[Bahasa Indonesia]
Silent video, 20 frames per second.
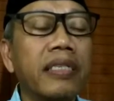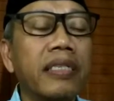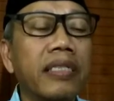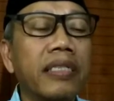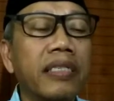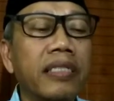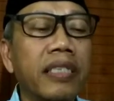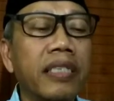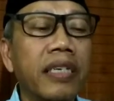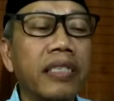
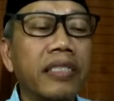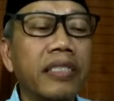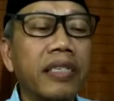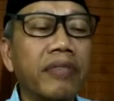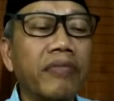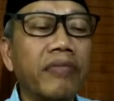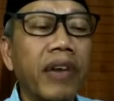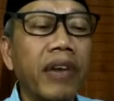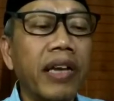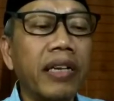
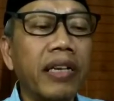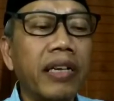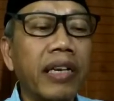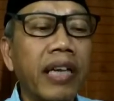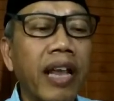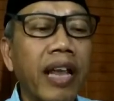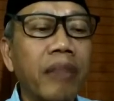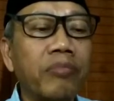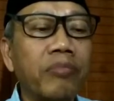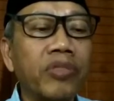Sarsivan
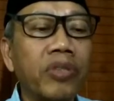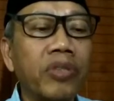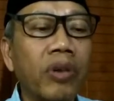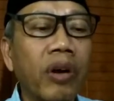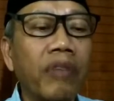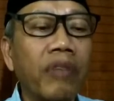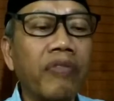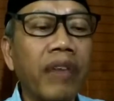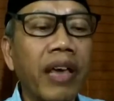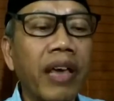realms
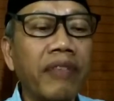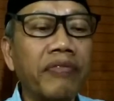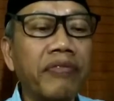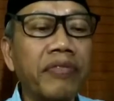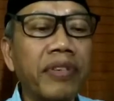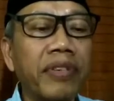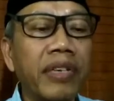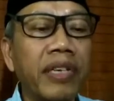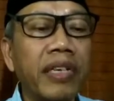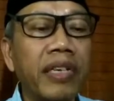of
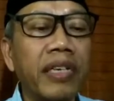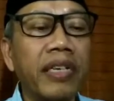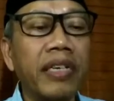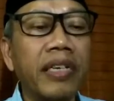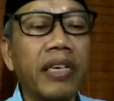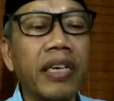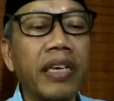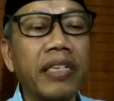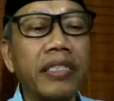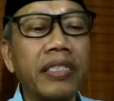life
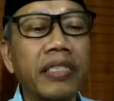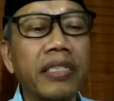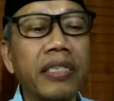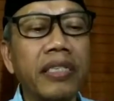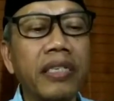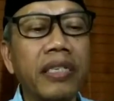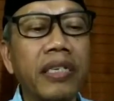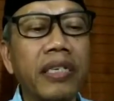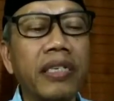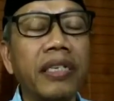is
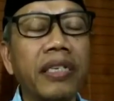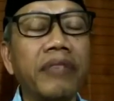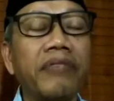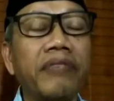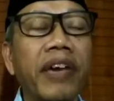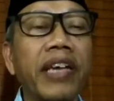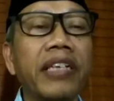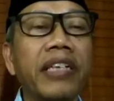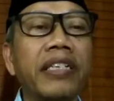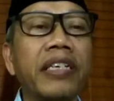
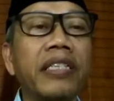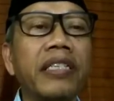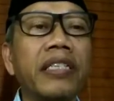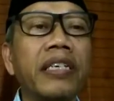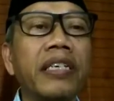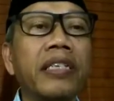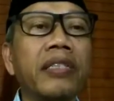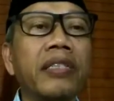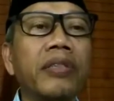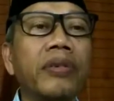divided
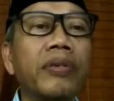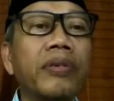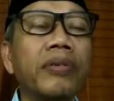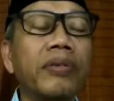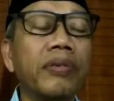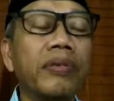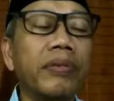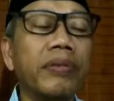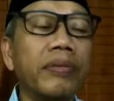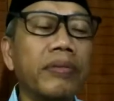
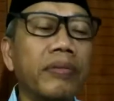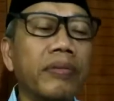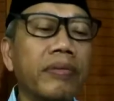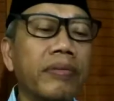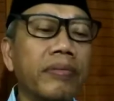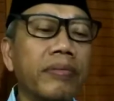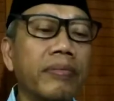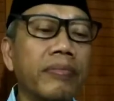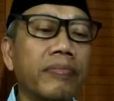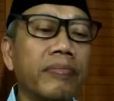into
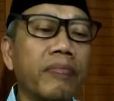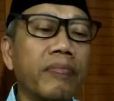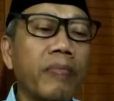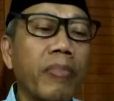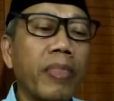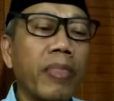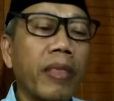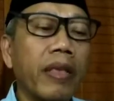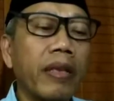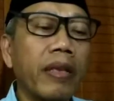
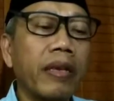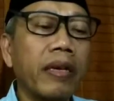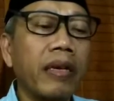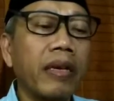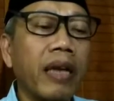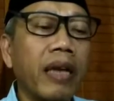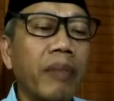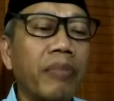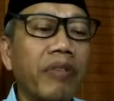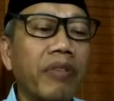
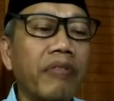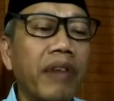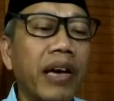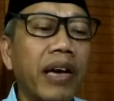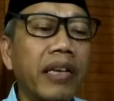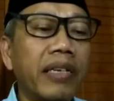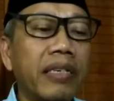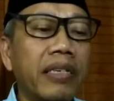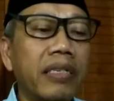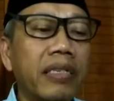number
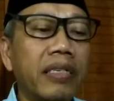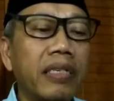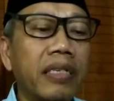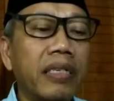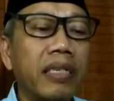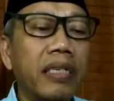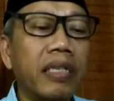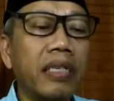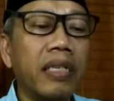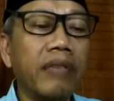one,
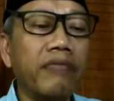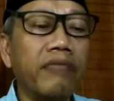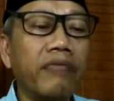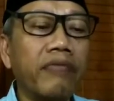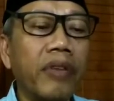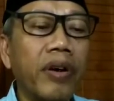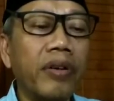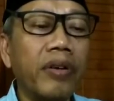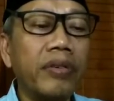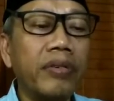the
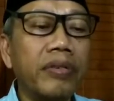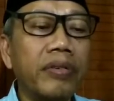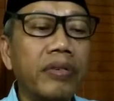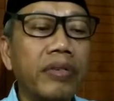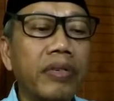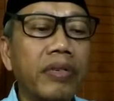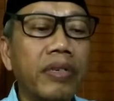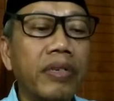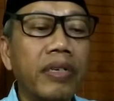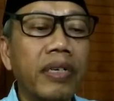four
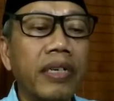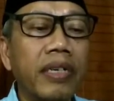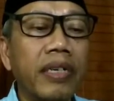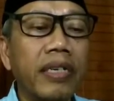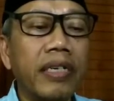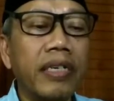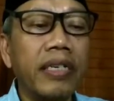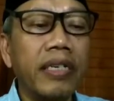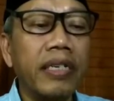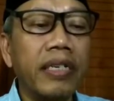
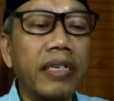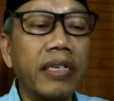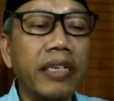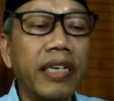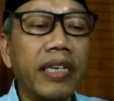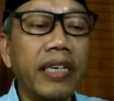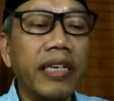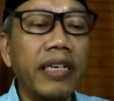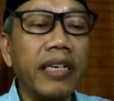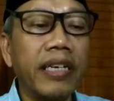
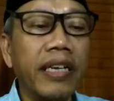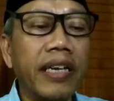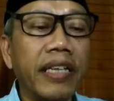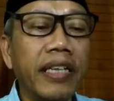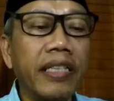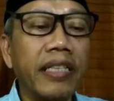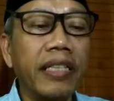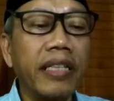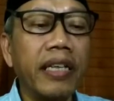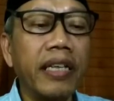
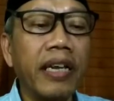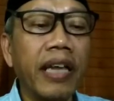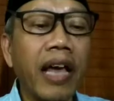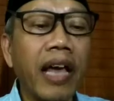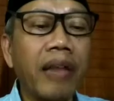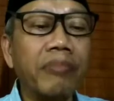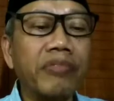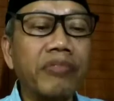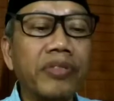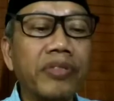degenerate
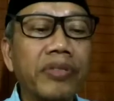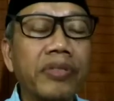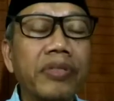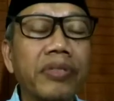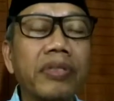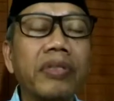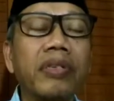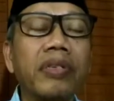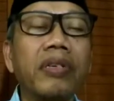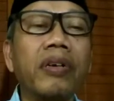realms
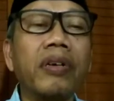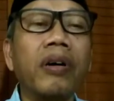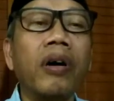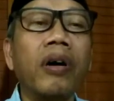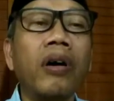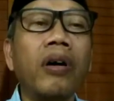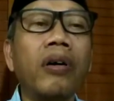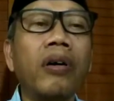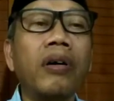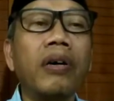
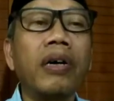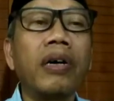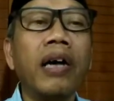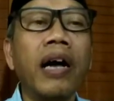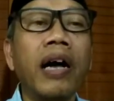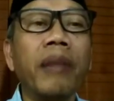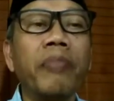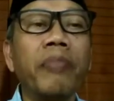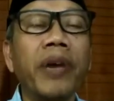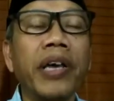or
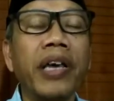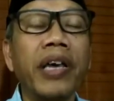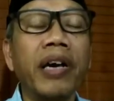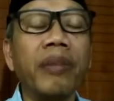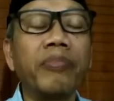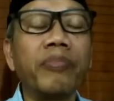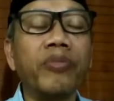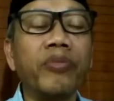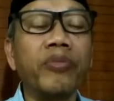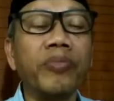
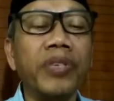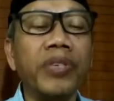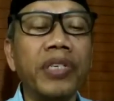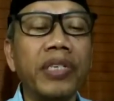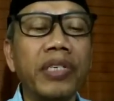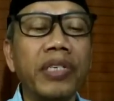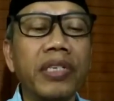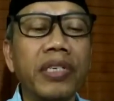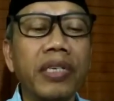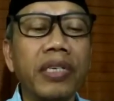apaya bumi.